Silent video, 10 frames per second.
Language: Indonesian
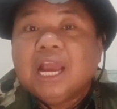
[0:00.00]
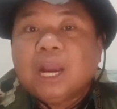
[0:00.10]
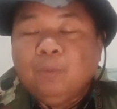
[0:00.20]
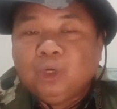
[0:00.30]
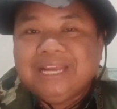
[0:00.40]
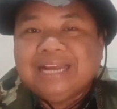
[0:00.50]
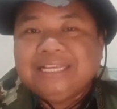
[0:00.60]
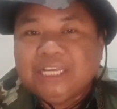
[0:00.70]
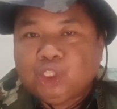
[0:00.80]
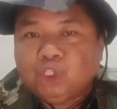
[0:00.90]

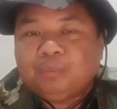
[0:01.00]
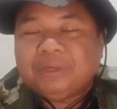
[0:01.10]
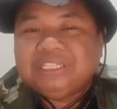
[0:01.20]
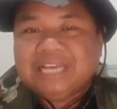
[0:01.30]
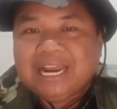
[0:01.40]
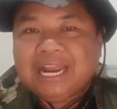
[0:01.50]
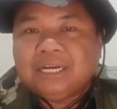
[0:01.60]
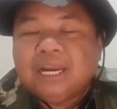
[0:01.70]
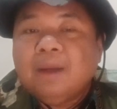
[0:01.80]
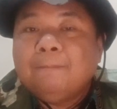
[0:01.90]
Kemudian Yesus
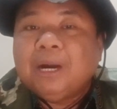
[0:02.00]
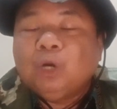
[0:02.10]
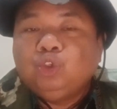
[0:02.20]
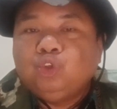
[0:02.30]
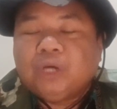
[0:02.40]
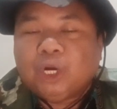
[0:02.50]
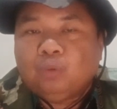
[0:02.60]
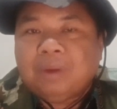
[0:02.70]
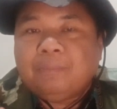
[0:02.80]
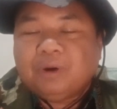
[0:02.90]
berjalan menuju ke
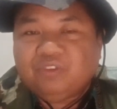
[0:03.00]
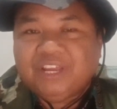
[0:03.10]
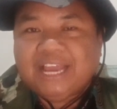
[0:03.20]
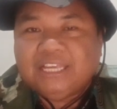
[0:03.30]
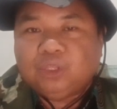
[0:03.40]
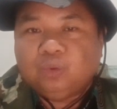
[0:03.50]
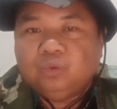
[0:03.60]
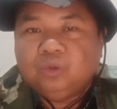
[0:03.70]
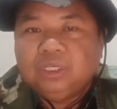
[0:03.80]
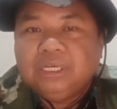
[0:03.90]
rumah perwira itu.
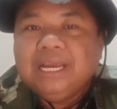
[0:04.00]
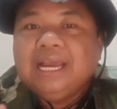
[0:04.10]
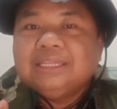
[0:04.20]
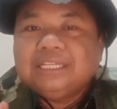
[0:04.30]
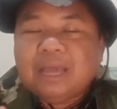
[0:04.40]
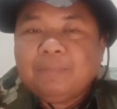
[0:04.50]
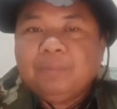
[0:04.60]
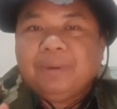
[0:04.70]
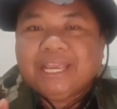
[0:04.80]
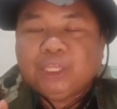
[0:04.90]

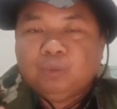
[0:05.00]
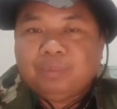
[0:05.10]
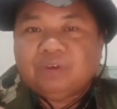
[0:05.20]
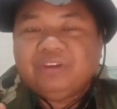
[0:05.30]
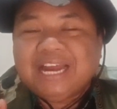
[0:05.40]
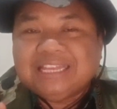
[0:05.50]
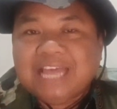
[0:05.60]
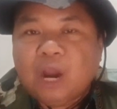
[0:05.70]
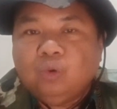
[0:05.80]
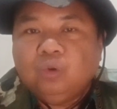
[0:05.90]
Tetapi begitu perwira
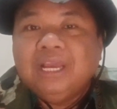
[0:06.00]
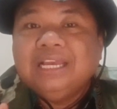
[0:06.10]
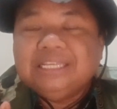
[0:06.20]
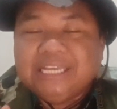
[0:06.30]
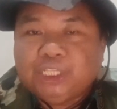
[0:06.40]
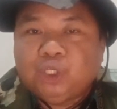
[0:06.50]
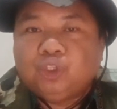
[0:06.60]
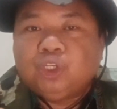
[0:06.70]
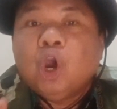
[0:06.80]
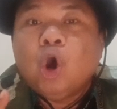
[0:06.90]
tahu
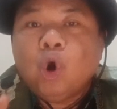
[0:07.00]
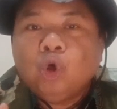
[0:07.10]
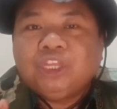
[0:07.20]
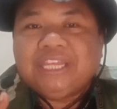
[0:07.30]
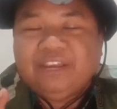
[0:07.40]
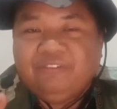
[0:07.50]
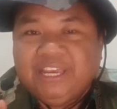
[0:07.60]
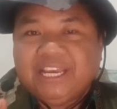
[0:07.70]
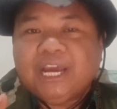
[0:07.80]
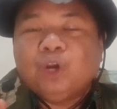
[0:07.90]
Yesus
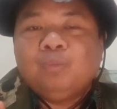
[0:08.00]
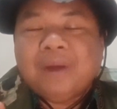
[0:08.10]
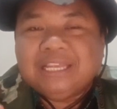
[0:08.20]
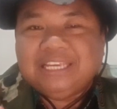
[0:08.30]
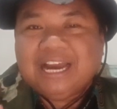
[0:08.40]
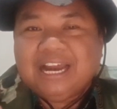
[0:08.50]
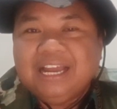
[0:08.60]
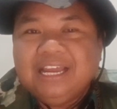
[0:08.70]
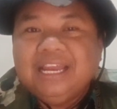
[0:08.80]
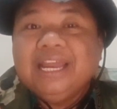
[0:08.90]
OTW ke rumahnya,
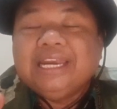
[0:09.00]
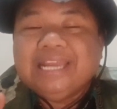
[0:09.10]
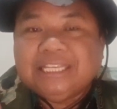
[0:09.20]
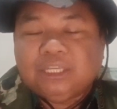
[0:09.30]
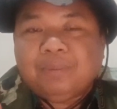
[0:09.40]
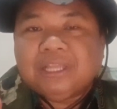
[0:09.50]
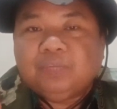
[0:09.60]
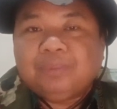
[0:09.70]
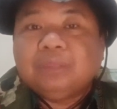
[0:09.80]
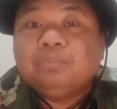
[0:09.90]
dia
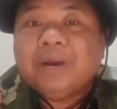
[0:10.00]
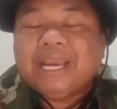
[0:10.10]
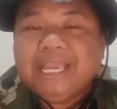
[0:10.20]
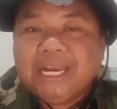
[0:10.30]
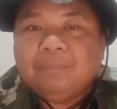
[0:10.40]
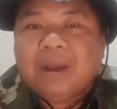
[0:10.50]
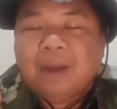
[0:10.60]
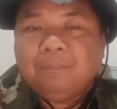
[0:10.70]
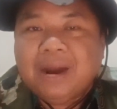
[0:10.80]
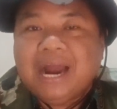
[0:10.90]
cepat-cepat mengirim
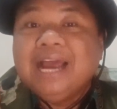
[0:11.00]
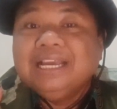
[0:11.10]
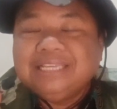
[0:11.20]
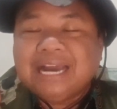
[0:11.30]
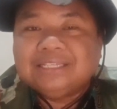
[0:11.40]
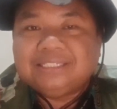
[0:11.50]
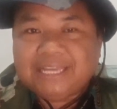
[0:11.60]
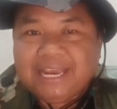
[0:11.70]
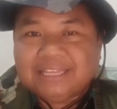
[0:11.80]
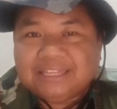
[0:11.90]
hamba yang
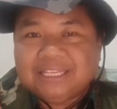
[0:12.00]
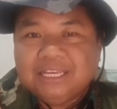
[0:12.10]
sehat